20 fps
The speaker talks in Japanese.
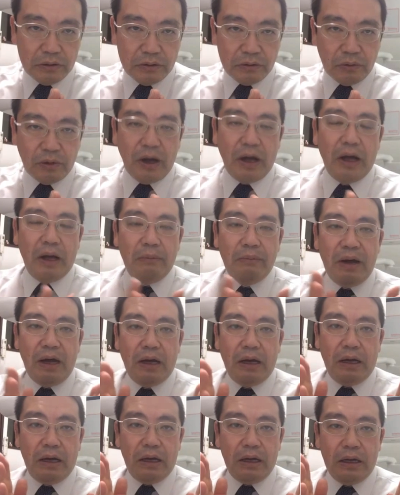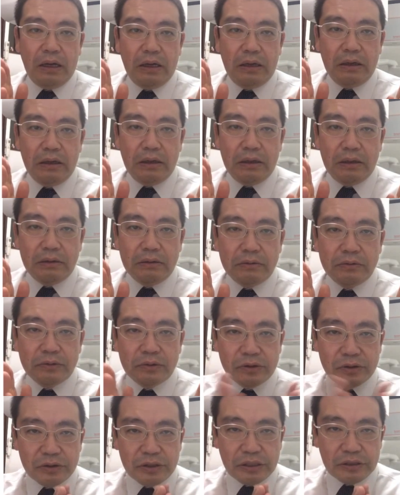とか、まあ、
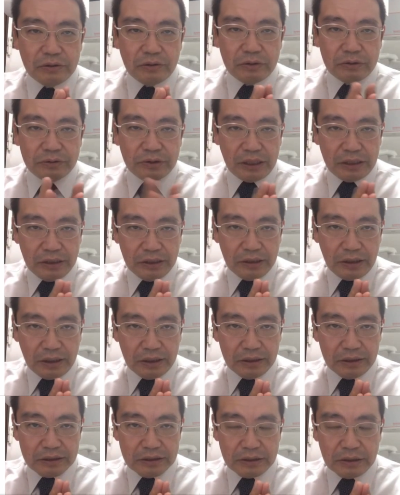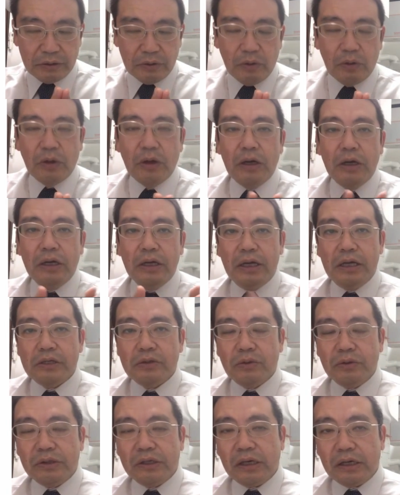複数ですので、2人からですけど、え
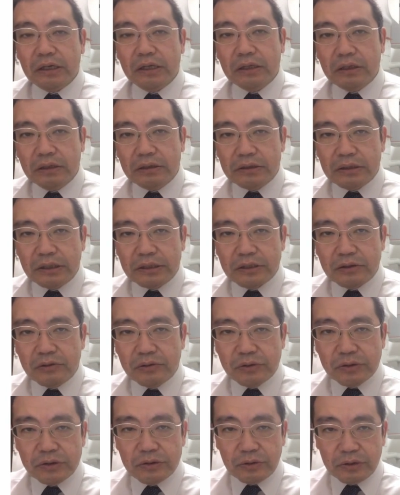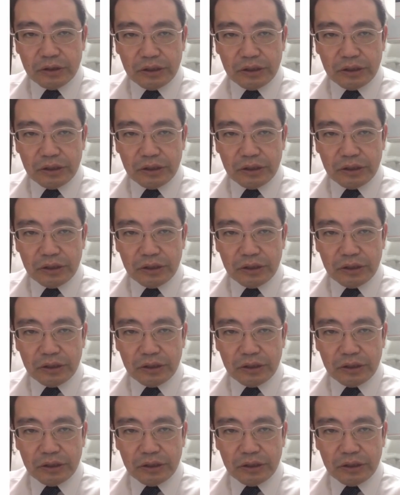そういった形の複数の